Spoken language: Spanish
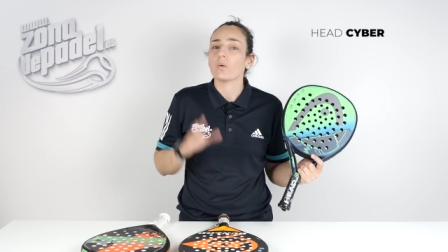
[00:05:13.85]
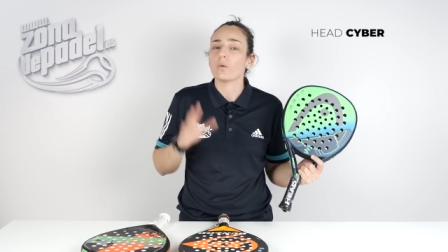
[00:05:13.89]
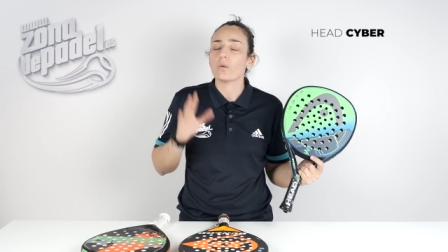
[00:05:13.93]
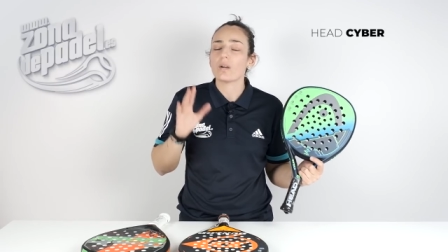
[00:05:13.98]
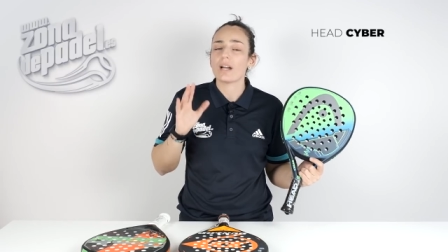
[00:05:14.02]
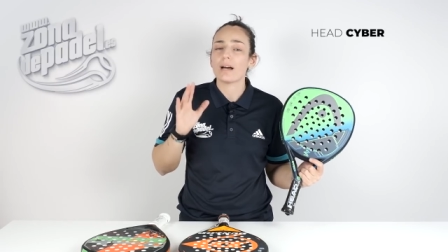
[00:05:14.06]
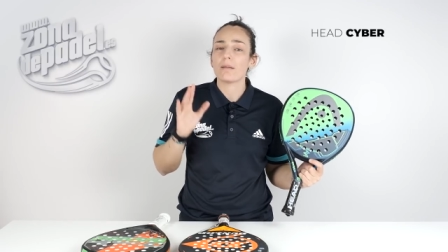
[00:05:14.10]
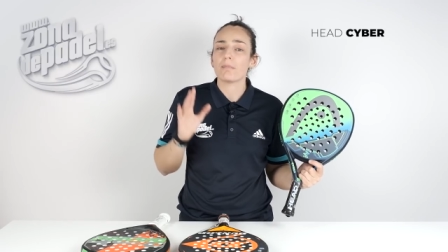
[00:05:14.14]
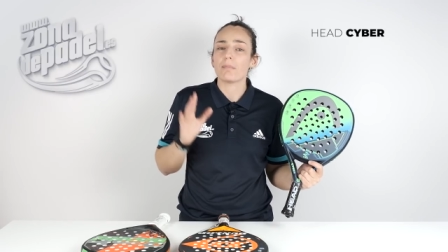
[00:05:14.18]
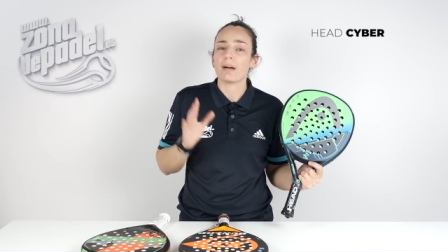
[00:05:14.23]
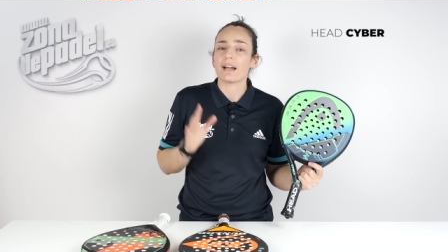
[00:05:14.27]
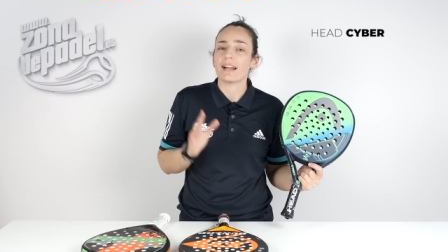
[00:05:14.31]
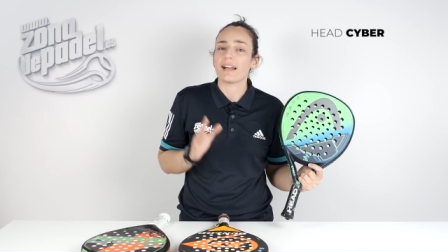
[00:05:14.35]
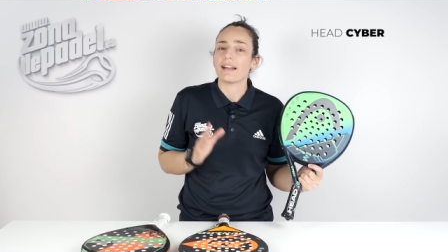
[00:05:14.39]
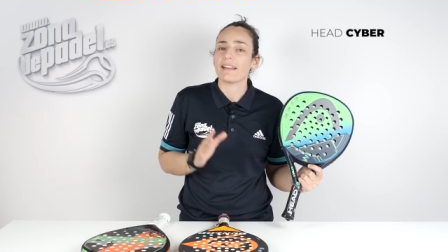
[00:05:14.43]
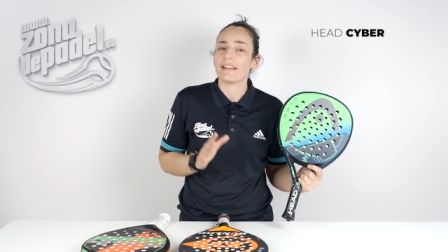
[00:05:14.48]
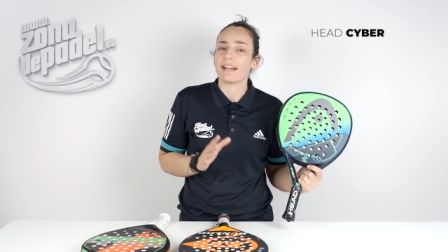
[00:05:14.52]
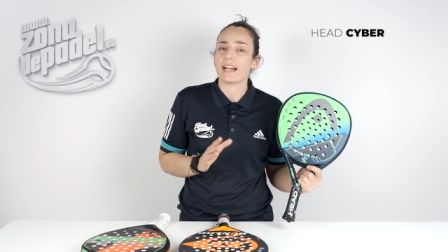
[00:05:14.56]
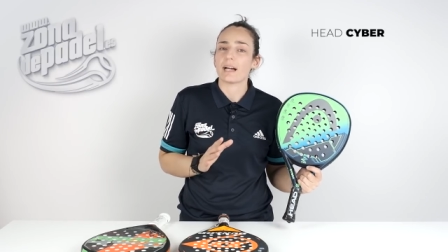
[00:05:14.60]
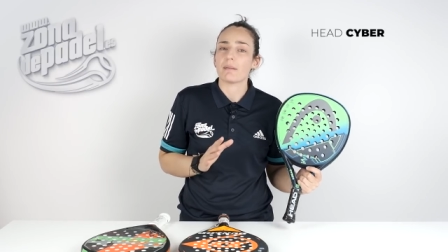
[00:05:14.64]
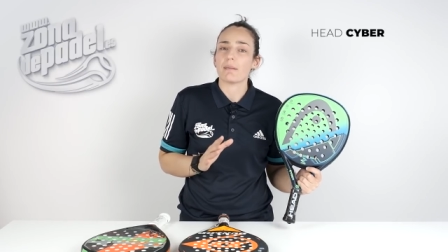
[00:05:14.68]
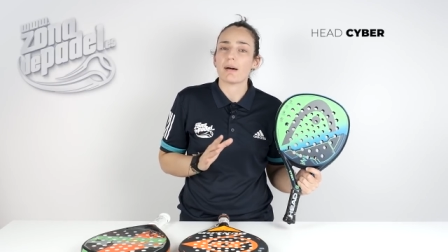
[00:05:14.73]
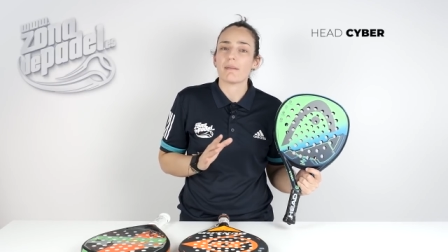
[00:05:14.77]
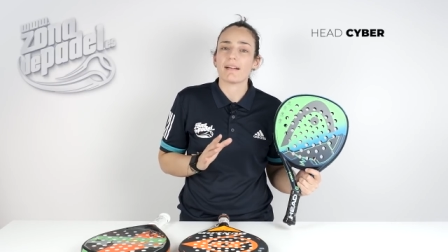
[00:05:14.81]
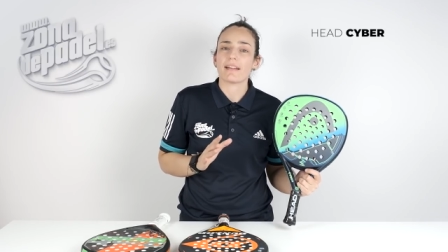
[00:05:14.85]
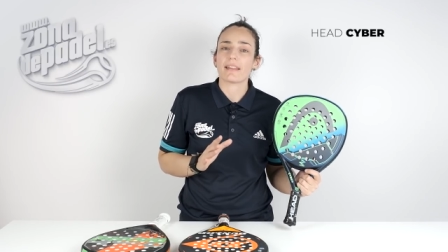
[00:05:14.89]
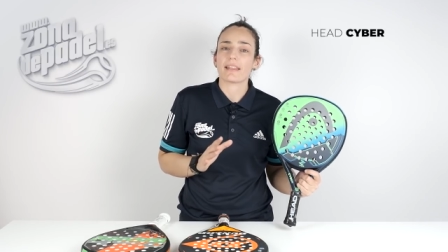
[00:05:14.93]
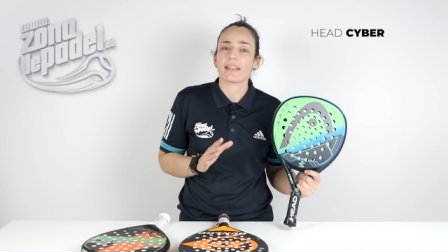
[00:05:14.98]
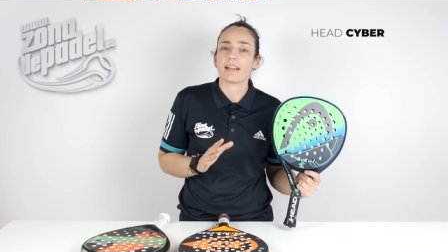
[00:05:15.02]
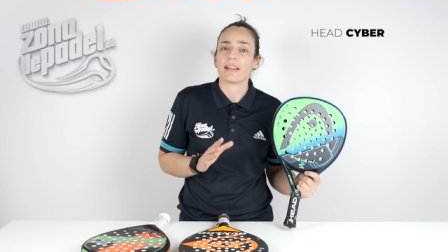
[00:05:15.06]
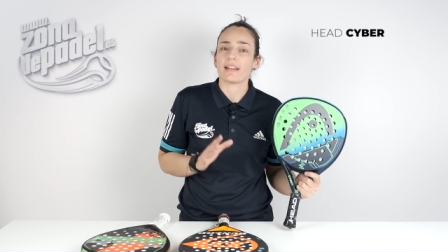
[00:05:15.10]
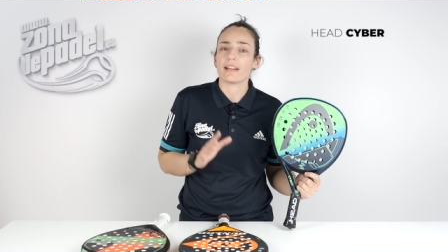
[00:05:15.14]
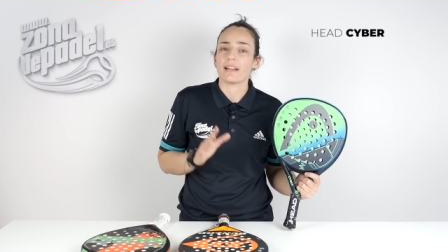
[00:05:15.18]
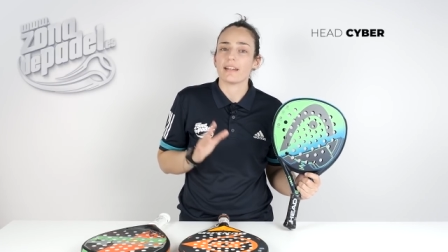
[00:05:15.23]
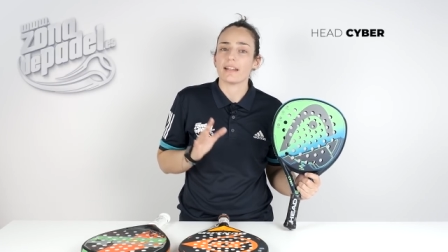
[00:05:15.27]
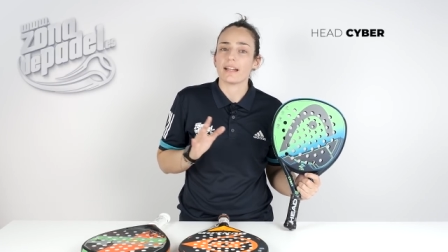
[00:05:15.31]
una pala de gama
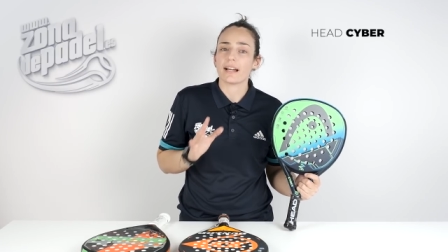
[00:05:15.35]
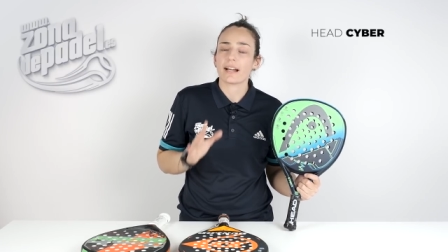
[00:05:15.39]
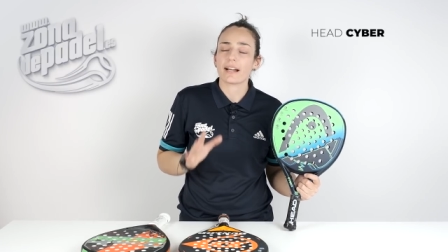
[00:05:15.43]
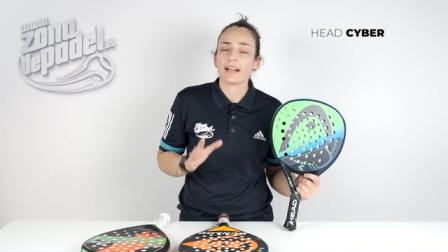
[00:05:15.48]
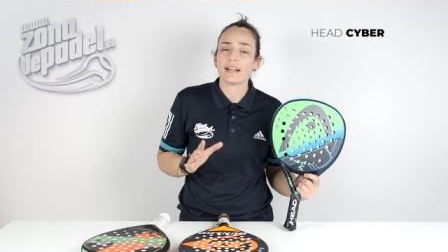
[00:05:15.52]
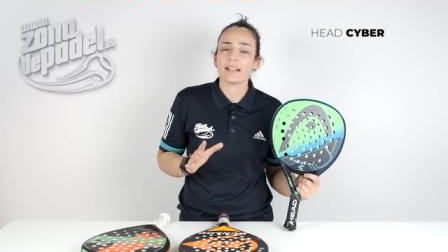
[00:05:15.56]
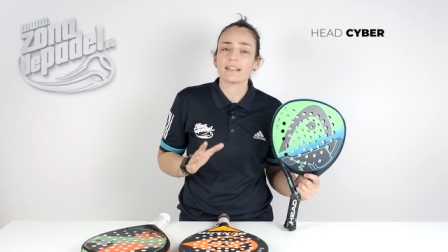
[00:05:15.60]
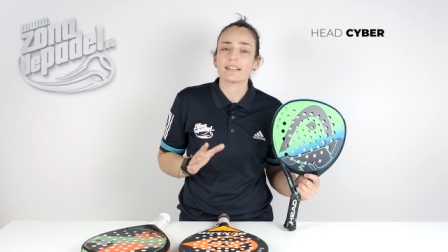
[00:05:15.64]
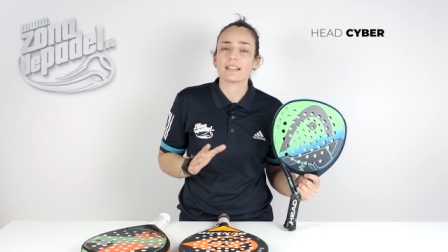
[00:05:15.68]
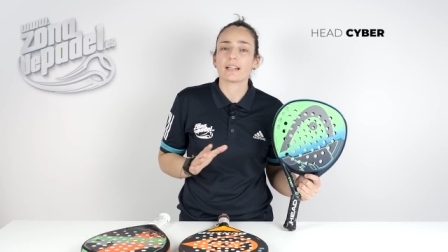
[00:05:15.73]
avanzada de head